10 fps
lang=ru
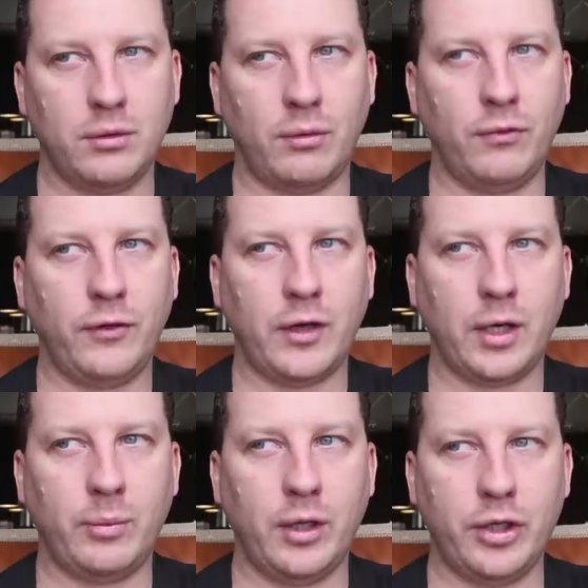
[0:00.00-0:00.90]
там
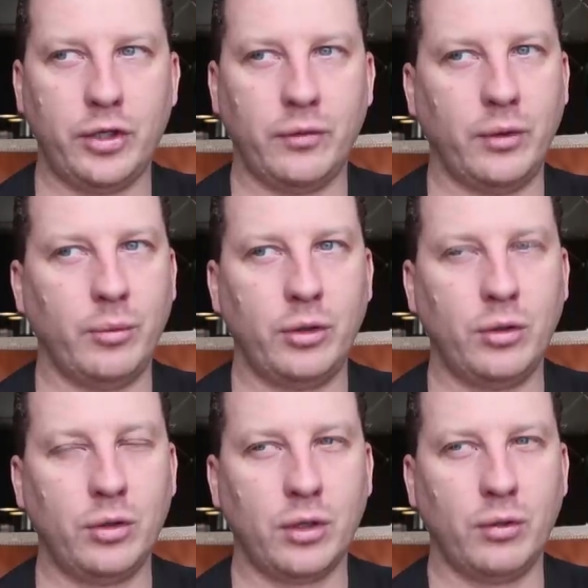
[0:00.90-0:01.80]
высокооплачиваемый
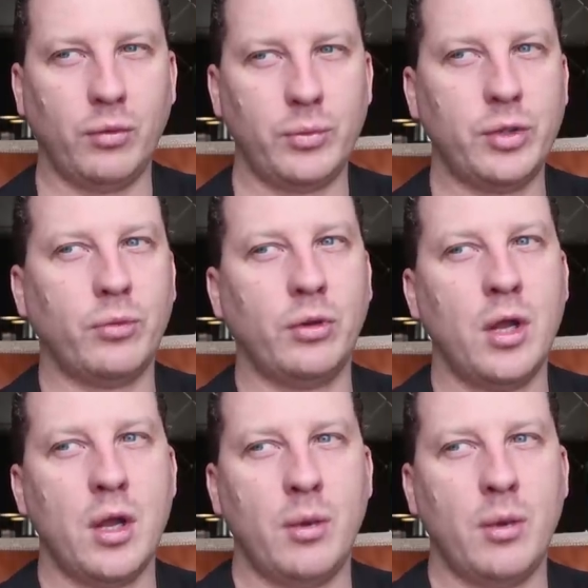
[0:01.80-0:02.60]
доктор, и, в общем, он